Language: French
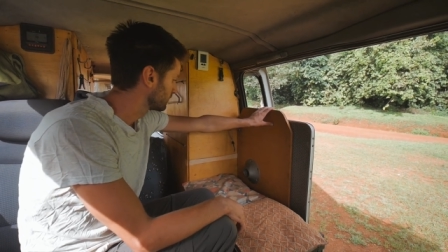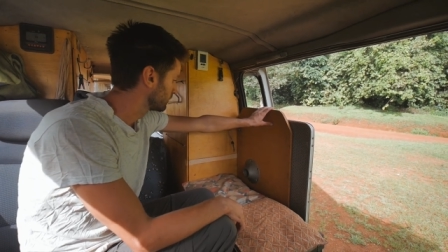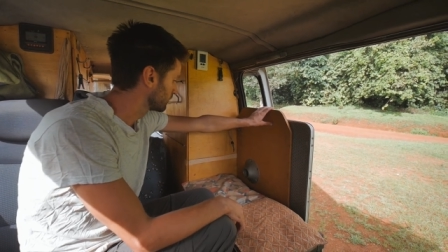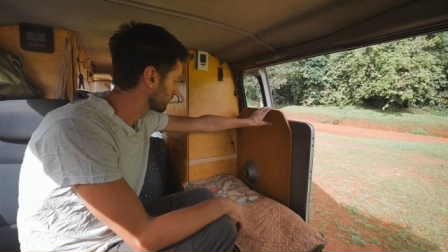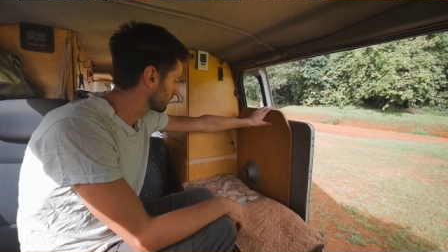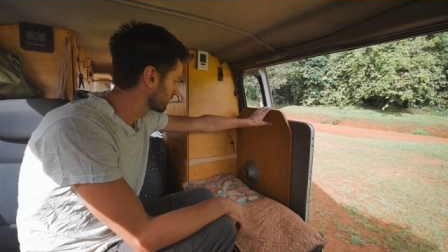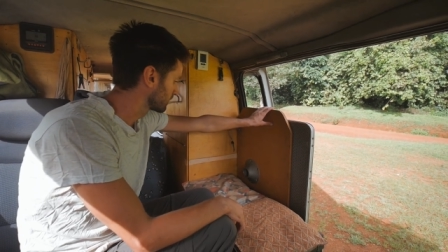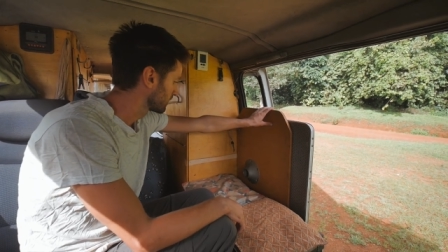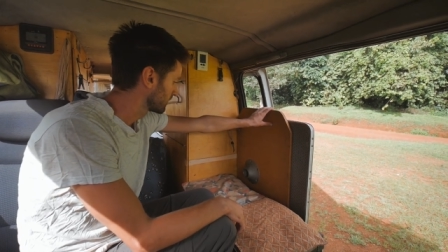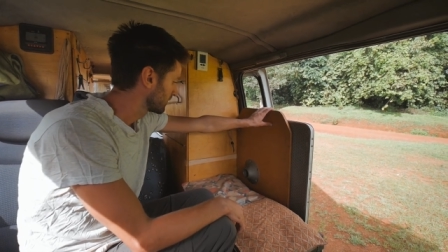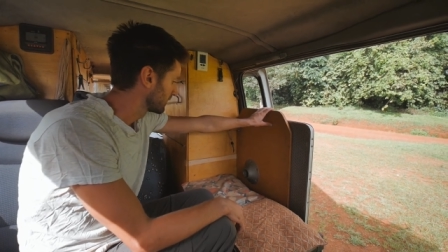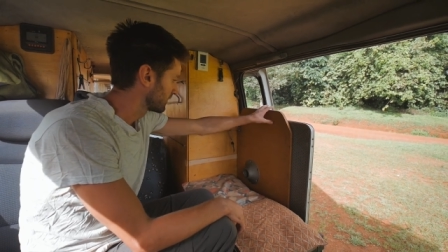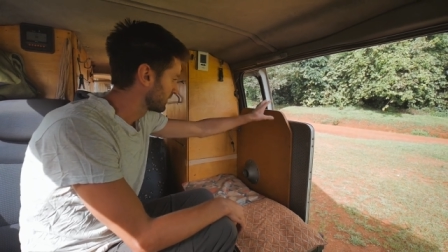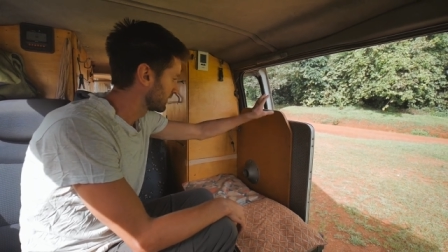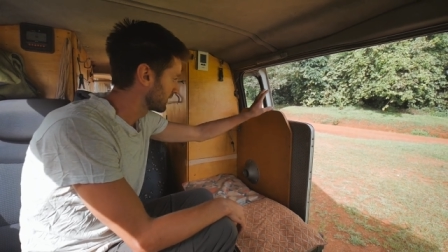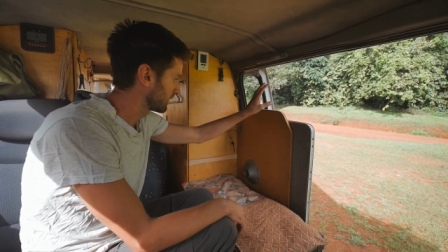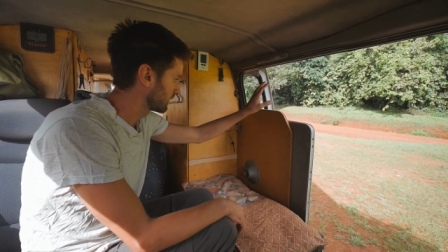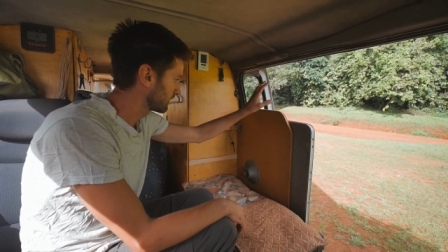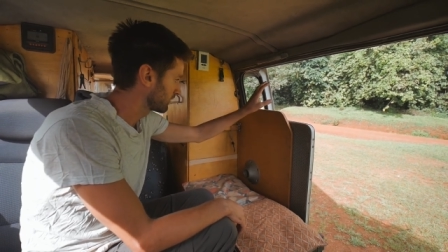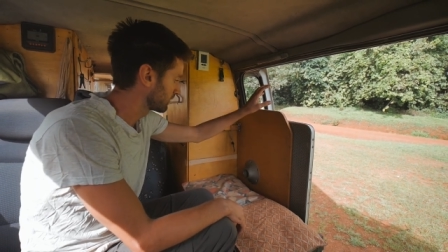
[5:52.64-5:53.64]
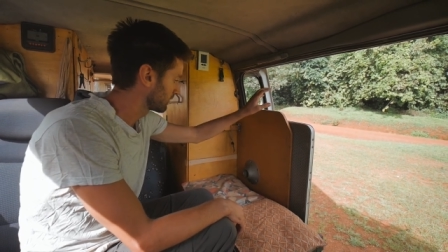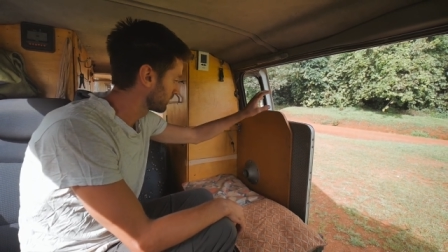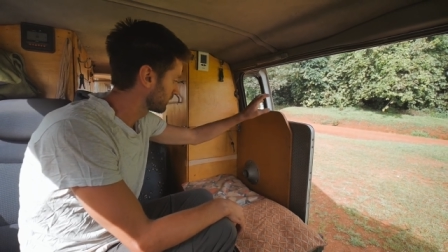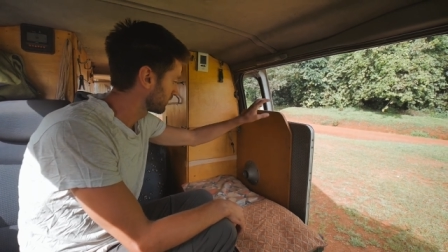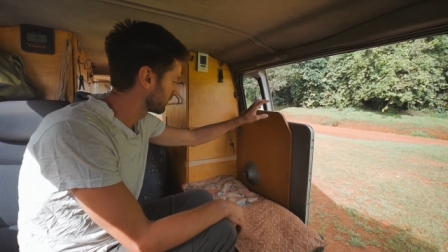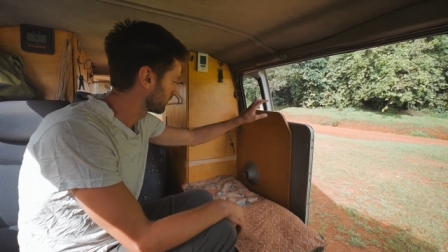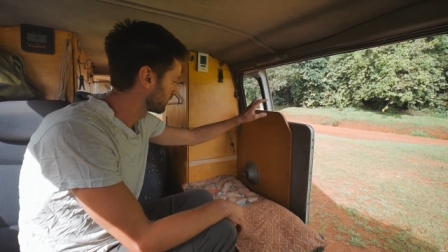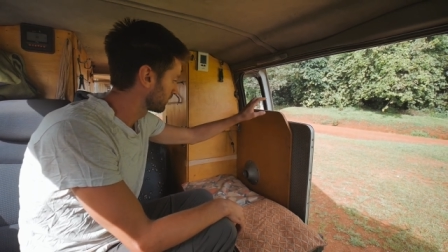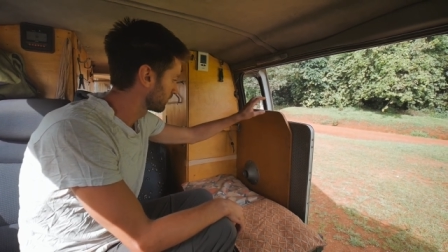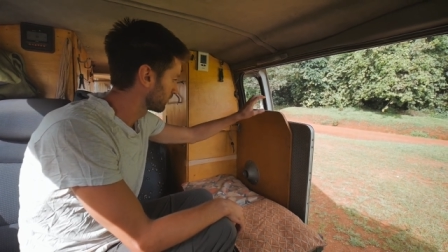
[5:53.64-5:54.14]
Donc là,
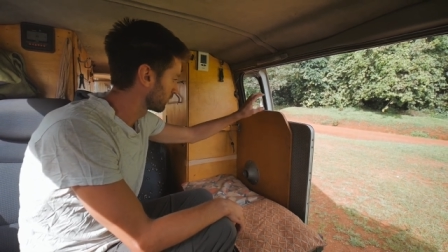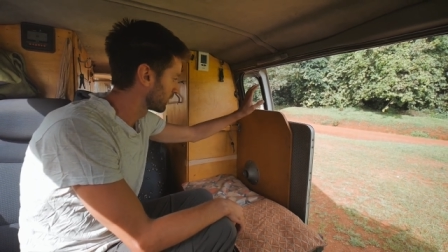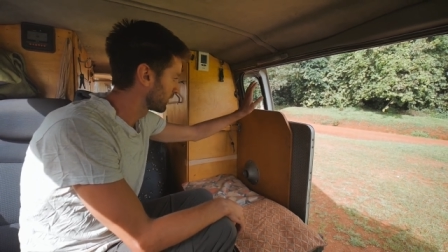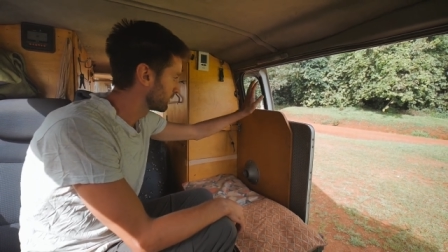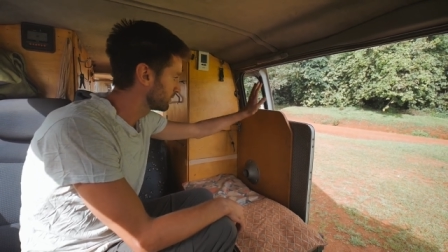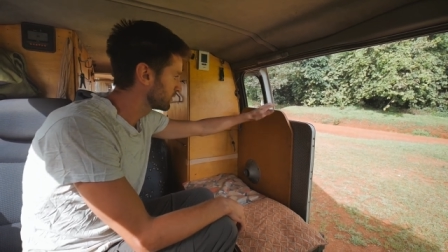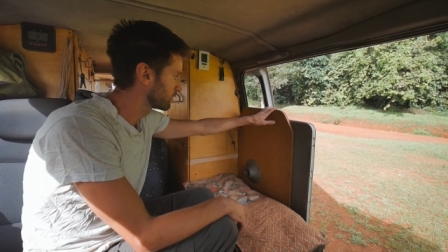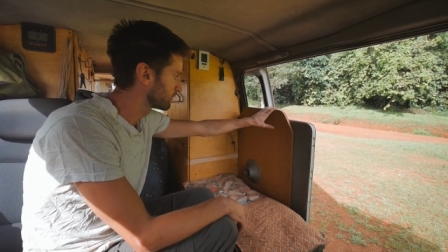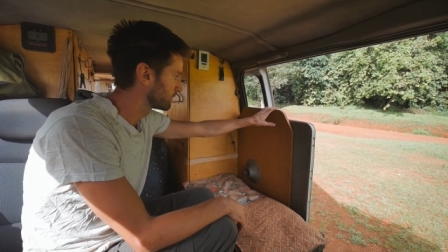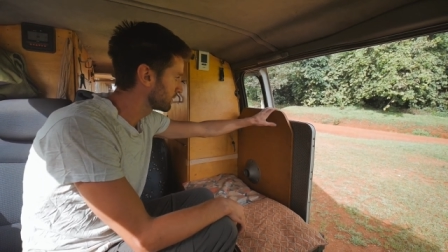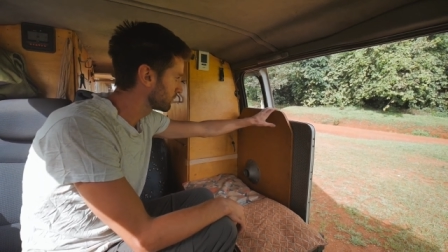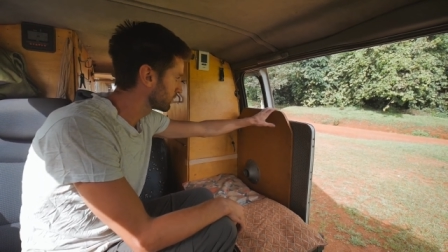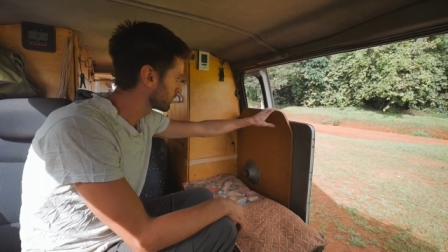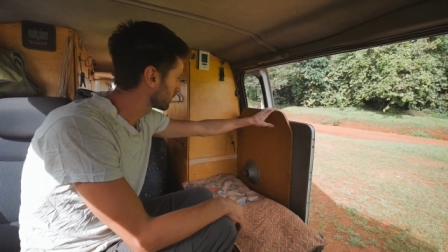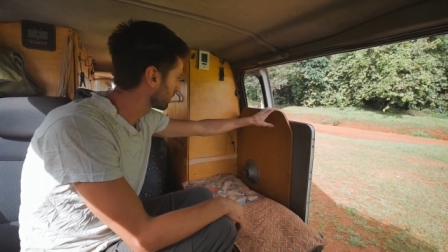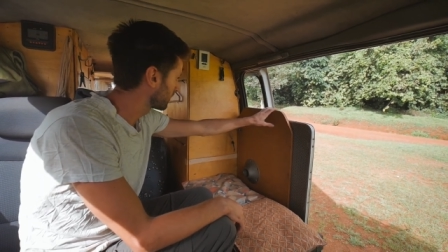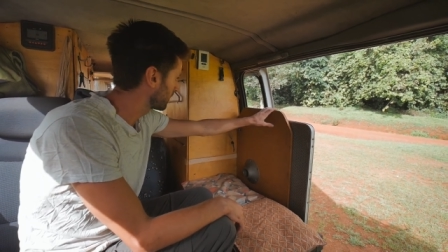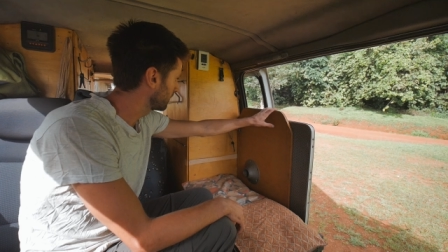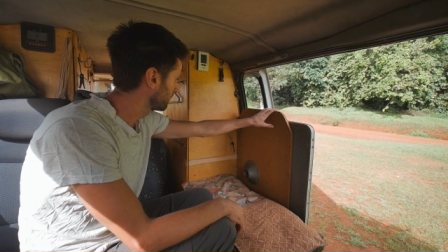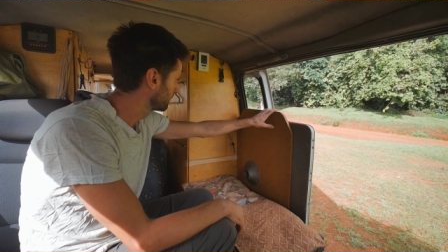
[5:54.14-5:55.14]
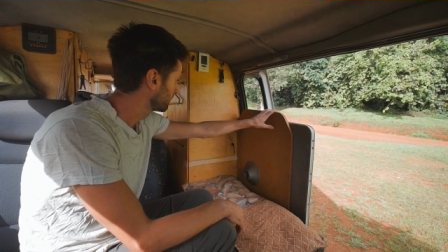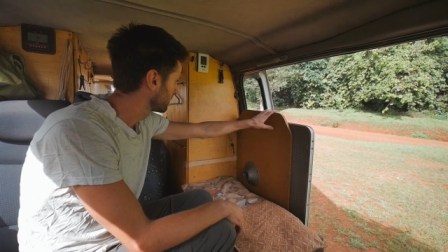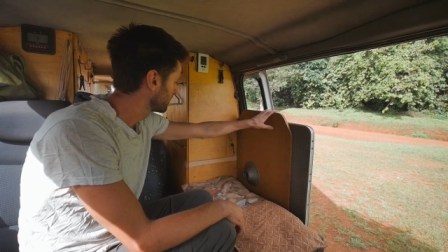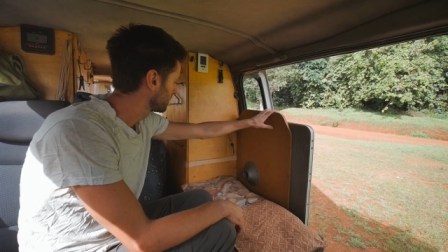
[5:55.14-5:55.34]
euh, on l'a mis au même endroit